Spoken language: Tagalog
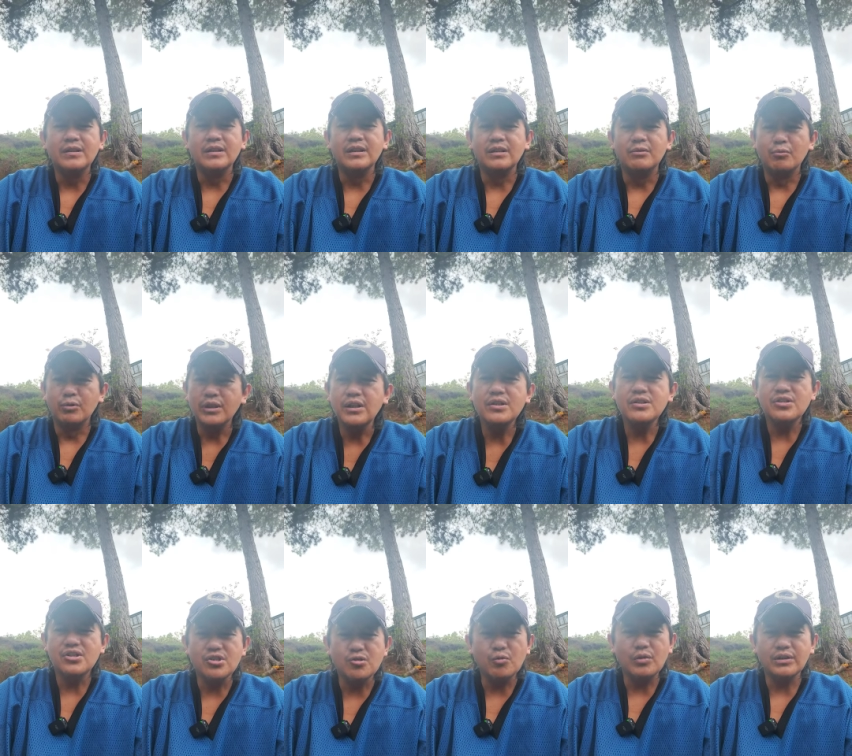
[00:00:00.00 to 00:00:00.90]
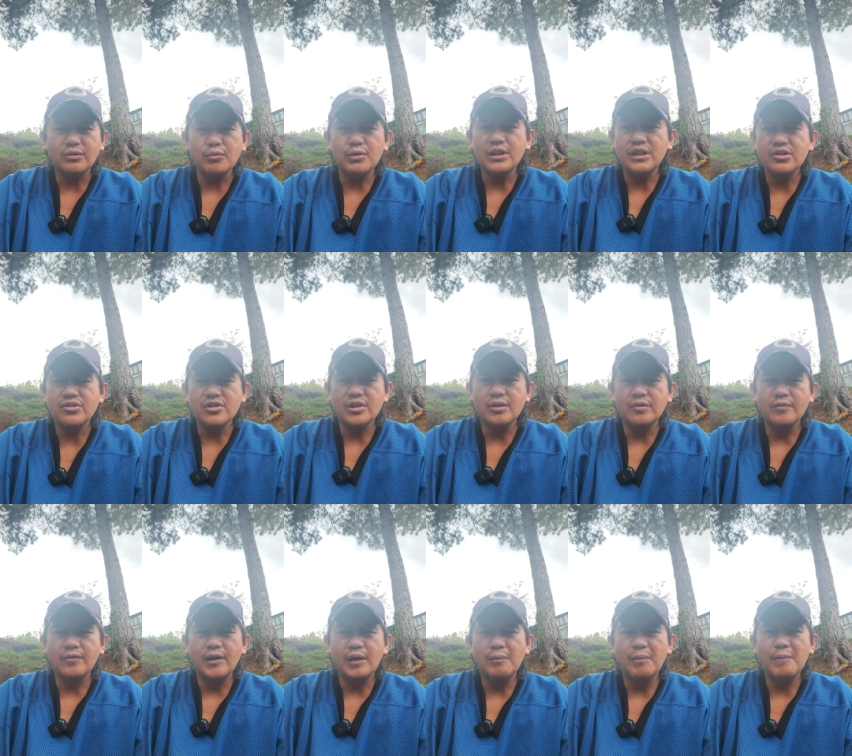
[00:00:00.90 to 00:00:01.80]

This is what we deserve nga